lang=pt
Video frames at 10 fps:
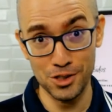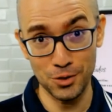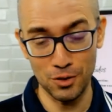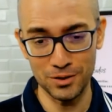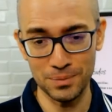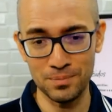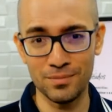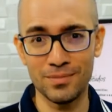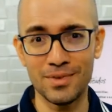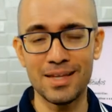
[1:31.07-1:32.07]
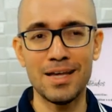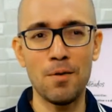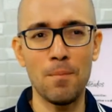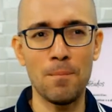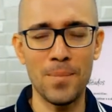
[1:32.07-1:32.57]
Nova.
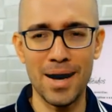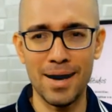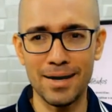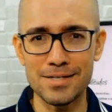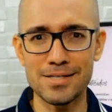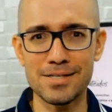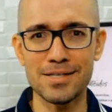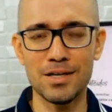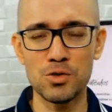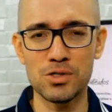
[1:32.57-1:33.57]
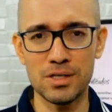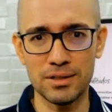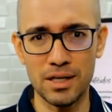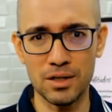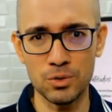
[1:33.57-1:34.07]
Mas eu sei que
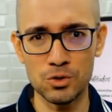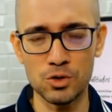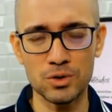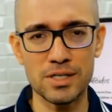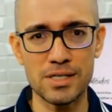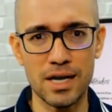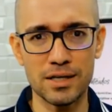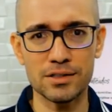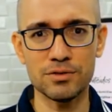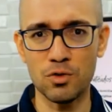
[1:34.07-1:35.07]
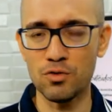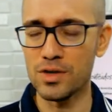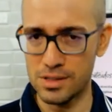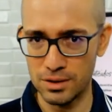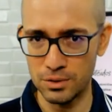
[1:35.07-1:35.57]
tem alunos de outras áreas que vão
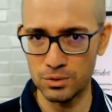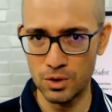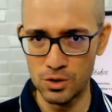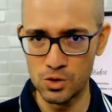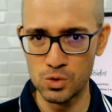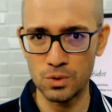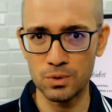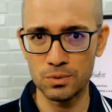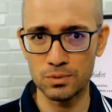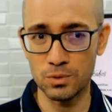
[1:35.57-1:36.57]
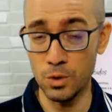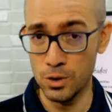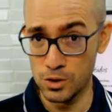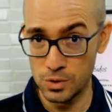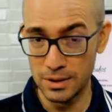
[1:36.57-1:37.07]
fazer o nosso
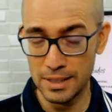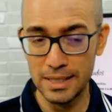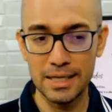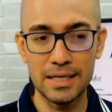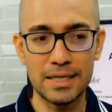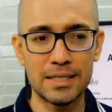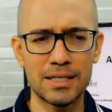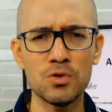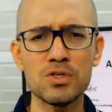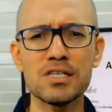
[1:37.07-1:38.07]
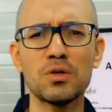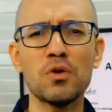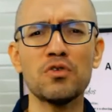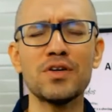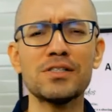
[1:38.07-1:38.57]
curso. Não sintam
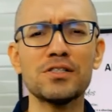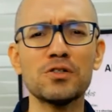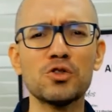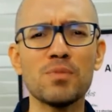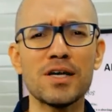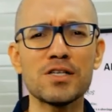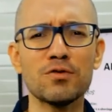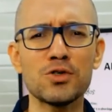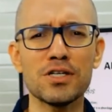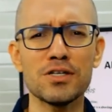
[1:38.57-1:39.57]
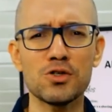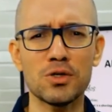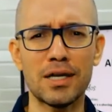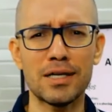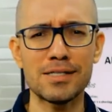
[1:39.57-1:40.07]
ofendidos, mas eu vou
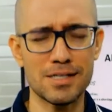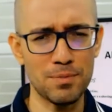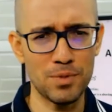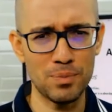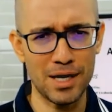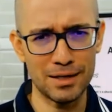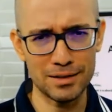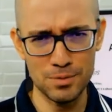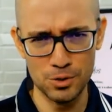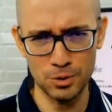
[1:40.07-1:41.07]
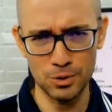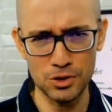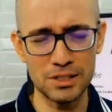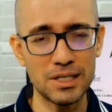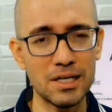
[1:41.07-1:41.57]
direcionar sempre para a área da
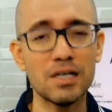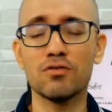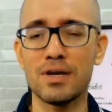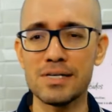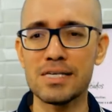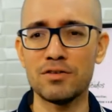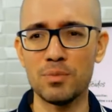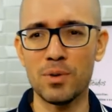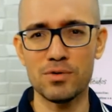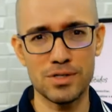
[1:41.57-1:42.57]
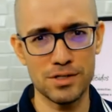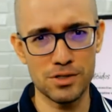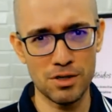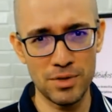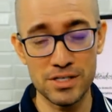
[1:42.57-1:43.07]
psicologia. Vai servir para vocês
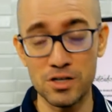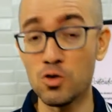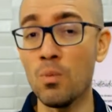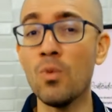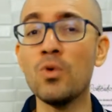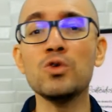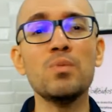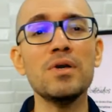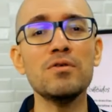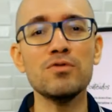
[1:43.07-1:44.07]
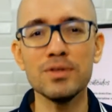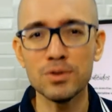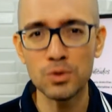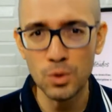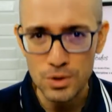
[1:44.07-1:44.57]
também, sejam muito
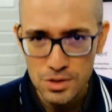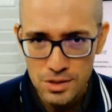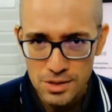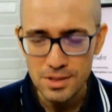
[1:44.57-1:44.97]
bem-vindos,